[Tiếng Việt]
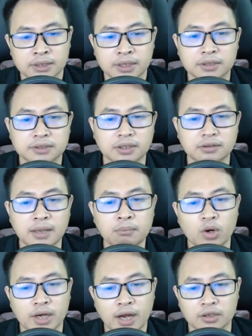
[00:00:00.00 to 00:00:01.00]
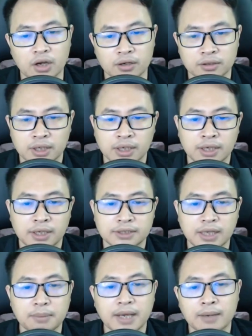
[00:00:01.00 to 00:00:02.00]
Thực sự đến một khắc đó
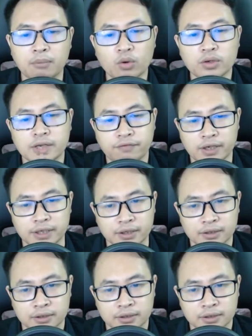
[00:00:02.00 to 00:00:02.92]
Trần Bình An bỗng nhiên phát hiện